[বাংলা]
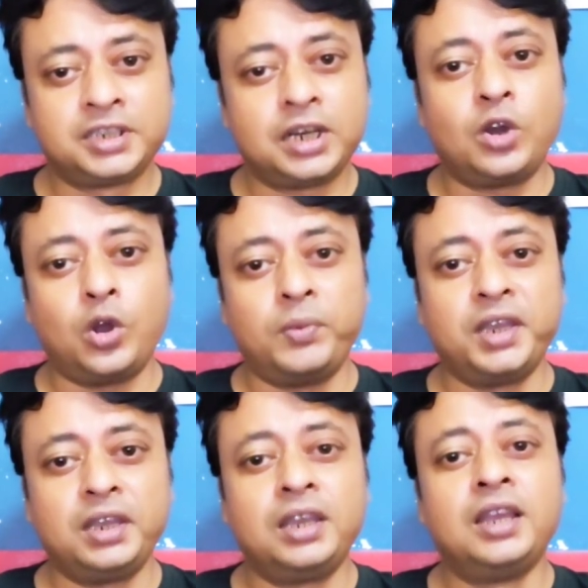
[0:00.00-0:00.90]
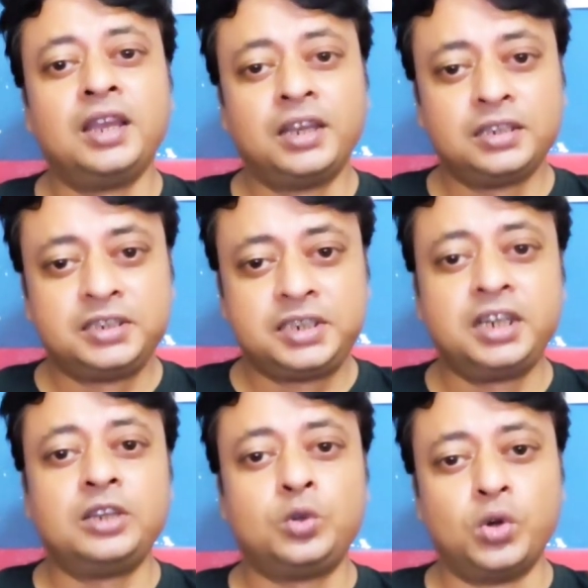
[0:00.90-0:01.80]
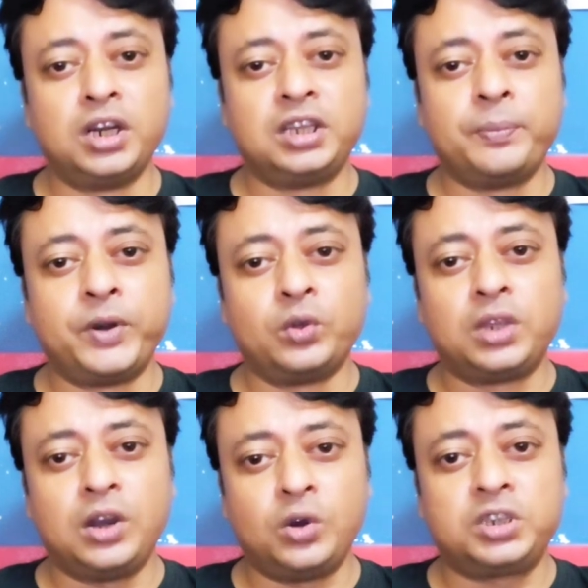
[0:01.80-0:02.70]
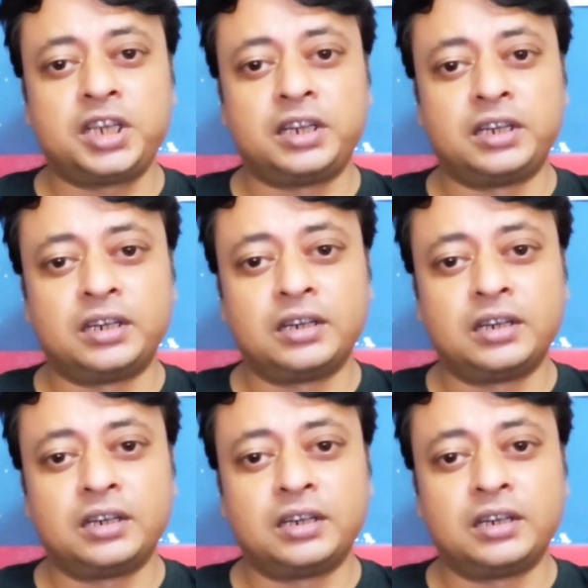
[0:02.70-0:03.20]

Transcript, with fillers: সেরকমই যিনি দুর্নীতি বিরুদ্ধে লড়ছেন